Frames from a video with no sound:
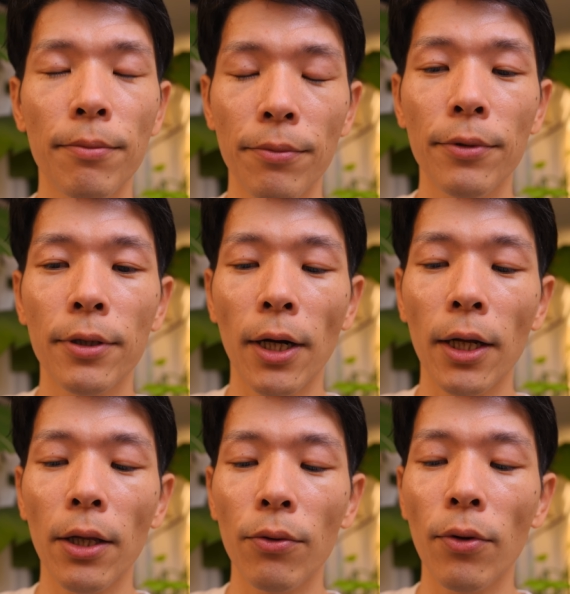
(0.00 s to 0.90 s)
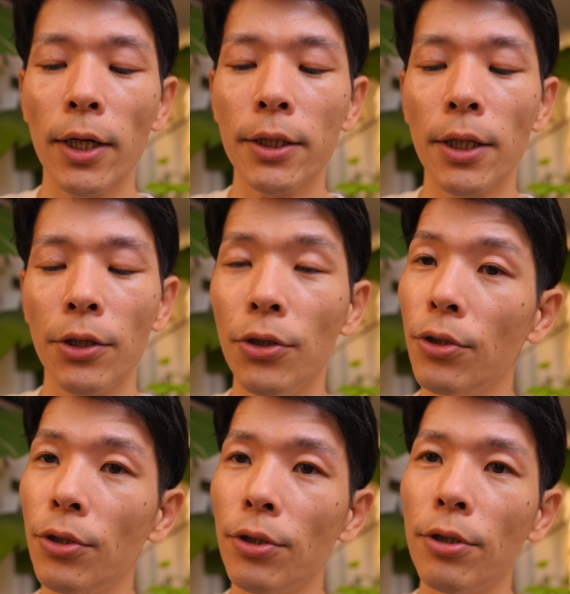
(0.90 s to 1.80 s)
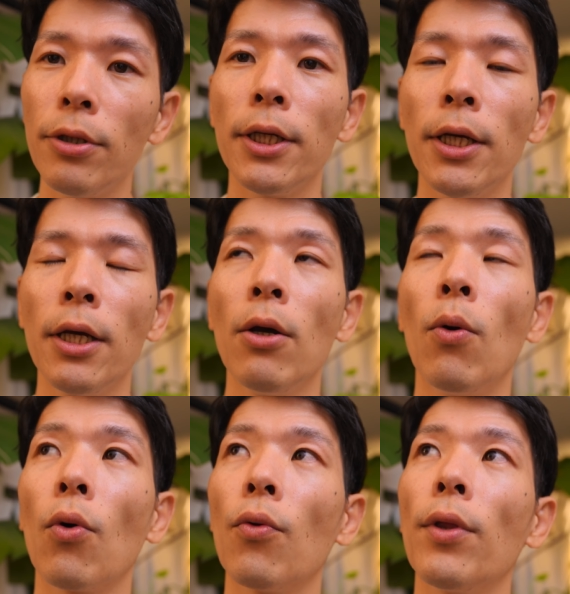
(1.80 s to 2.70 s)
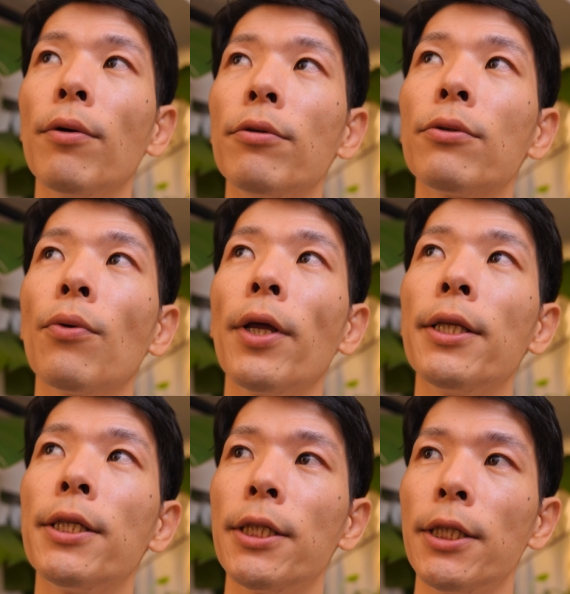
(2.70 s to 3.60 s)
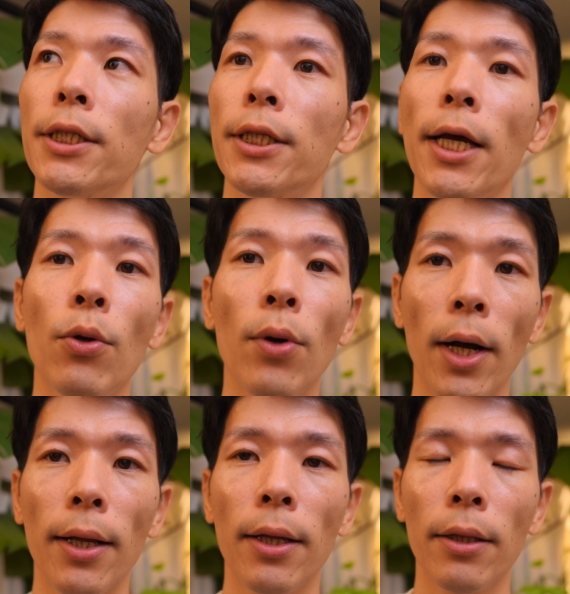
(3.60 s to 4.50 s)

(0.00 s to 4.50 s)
うん、体を動かしたゆっくり行うストレッチやヨガ